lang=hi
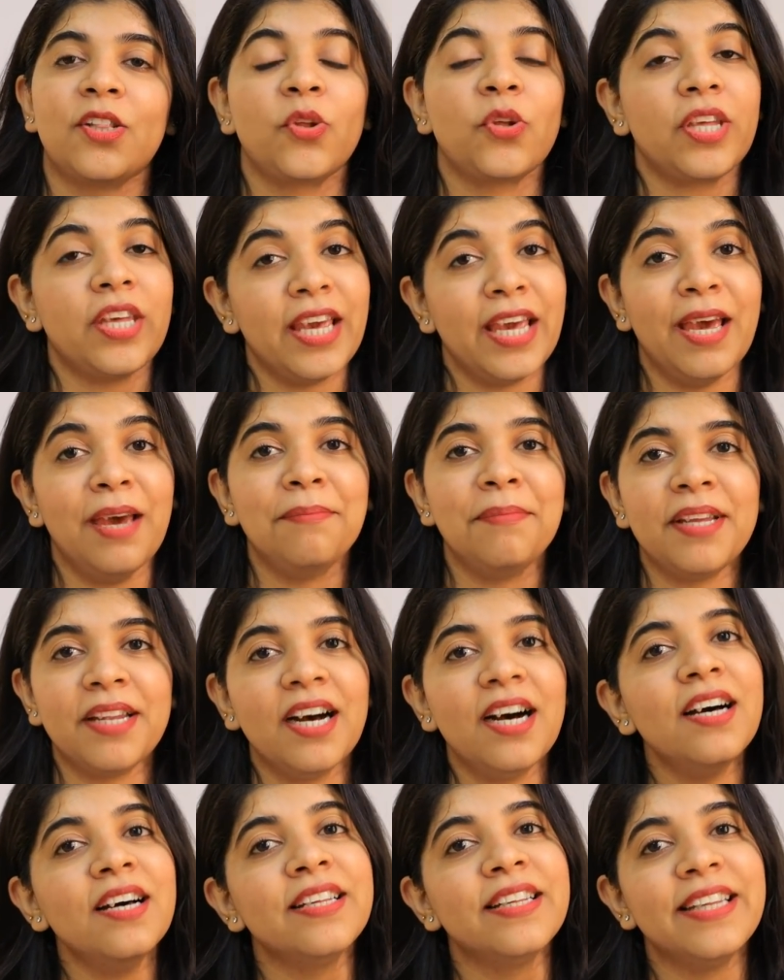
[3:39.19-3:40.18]
तो ये है
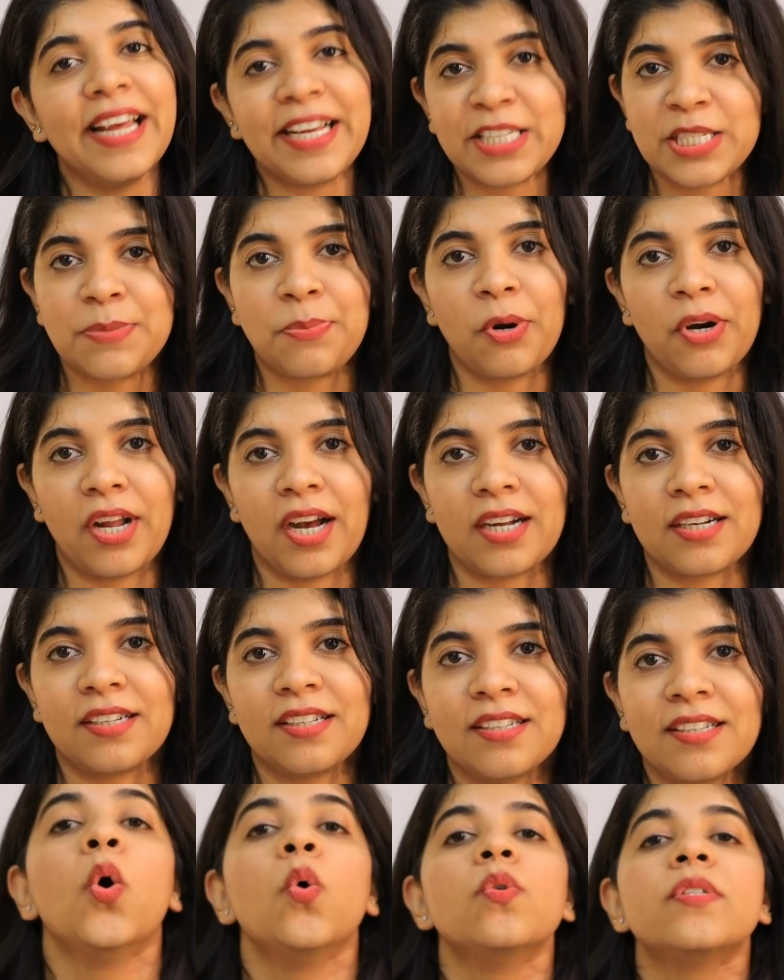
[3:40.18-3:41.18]
मेरा नेक्स्ट
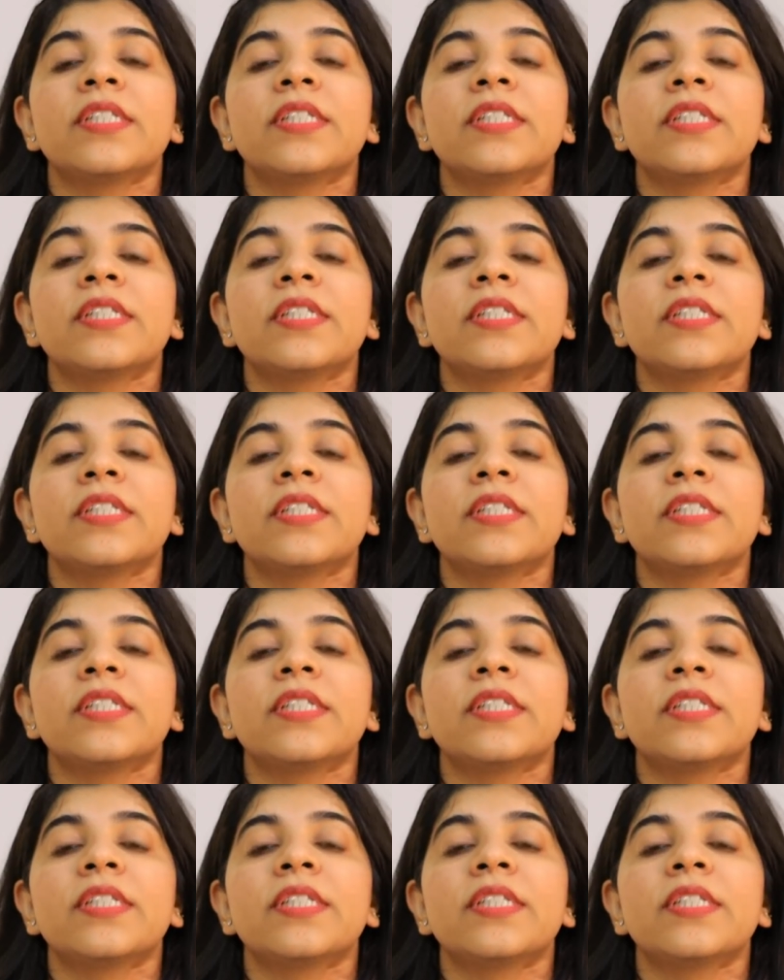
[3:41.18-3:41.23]
प्रोडक्ट